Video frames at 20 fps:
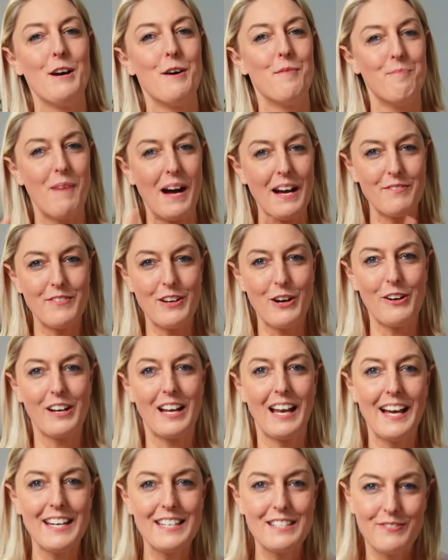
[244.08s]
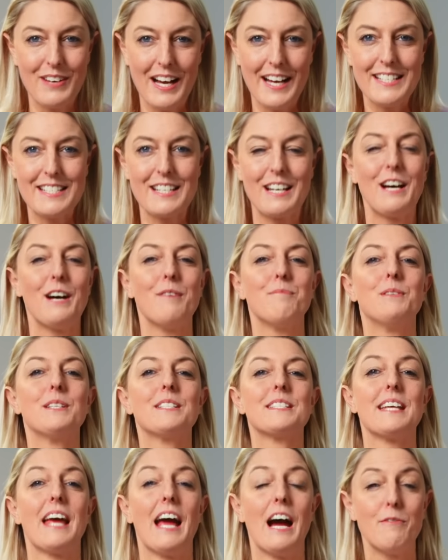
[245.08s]
Machen wir auch gleich weiter mit
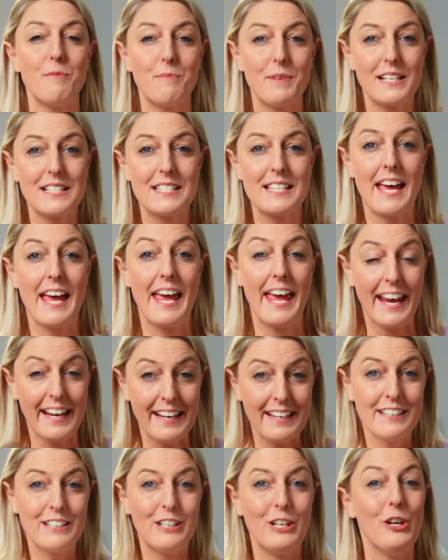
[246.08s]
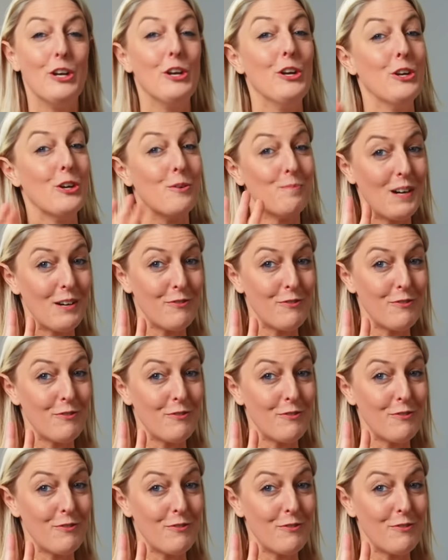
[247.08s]
Thermomix Hack Nummer